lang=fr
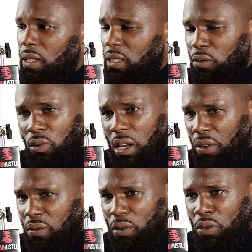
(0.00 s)
c'est toute
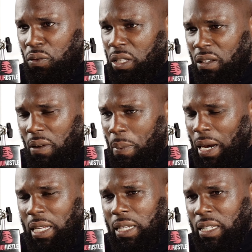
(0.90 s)
l'Afrique francophone qui va
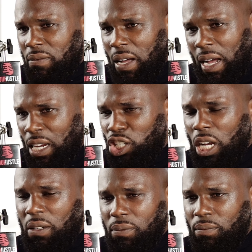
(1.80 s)
parler et qui va réagir.